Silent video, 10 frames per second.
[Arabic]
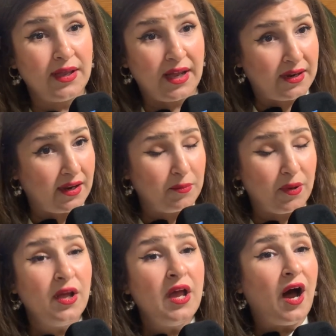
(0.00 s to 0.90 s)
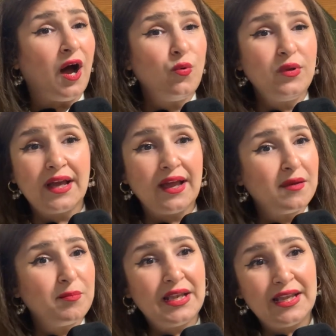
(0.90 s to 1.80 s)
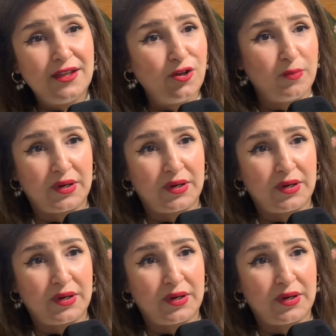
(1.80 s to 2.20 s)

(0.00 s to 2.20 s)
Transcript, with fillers: الرغبة أو لغير من لديهم